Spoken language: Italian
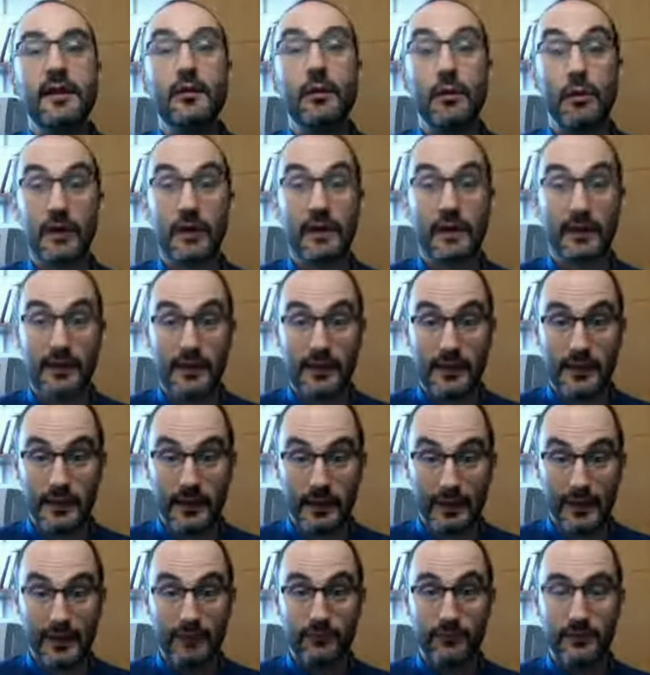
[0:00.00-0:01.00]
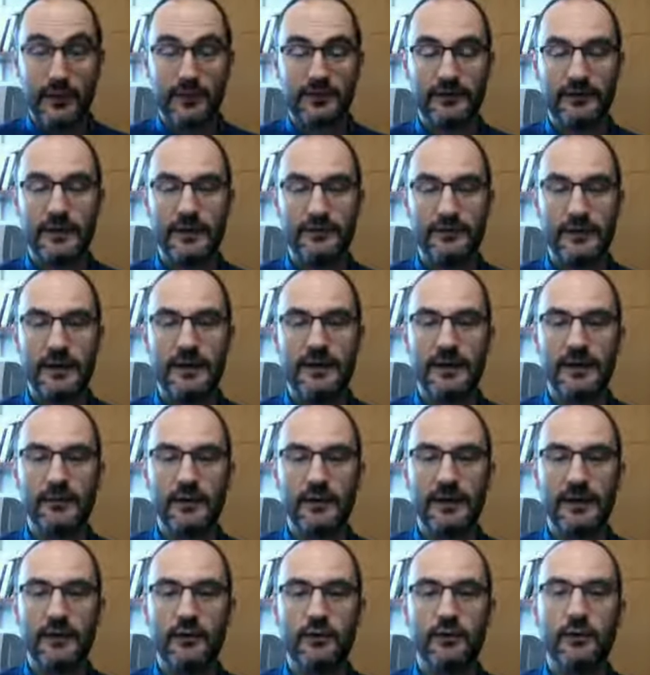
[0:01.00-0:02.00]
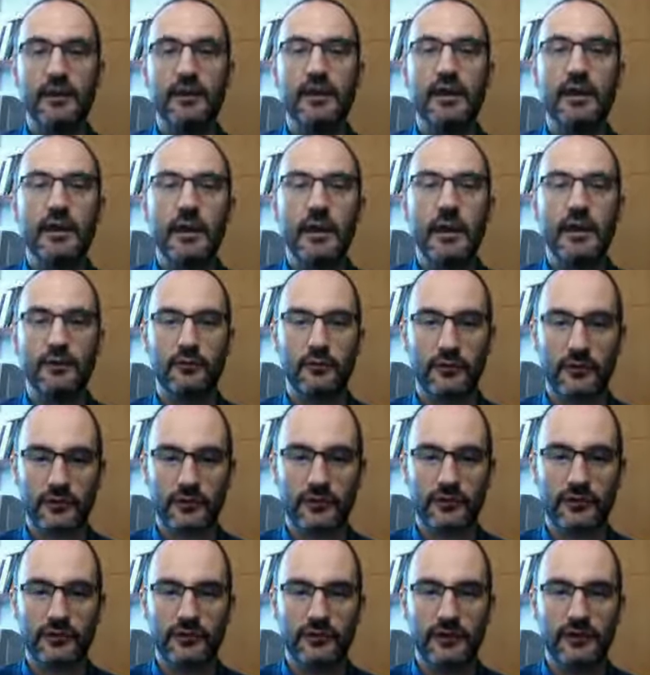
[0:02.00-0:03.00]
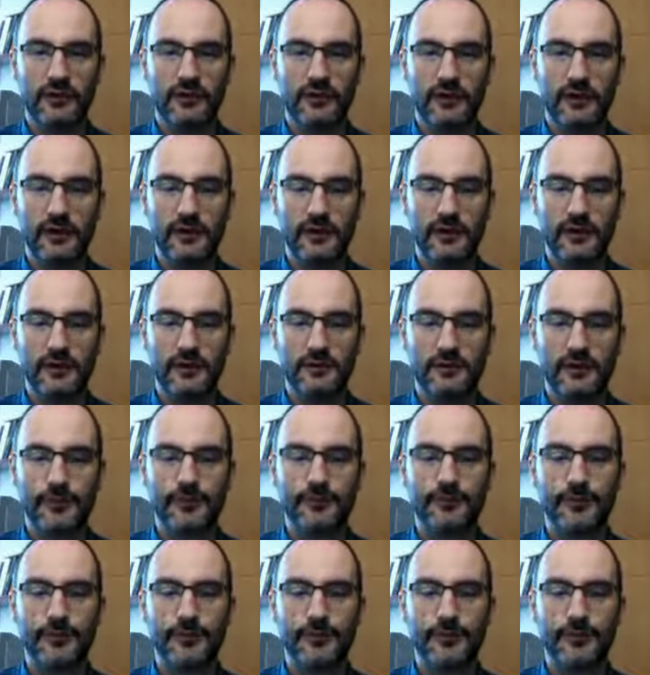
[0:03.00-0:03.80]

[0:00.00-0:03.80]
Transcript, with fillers: quelli che credevo essere i miei limiti, e quindi è una cosa significativa.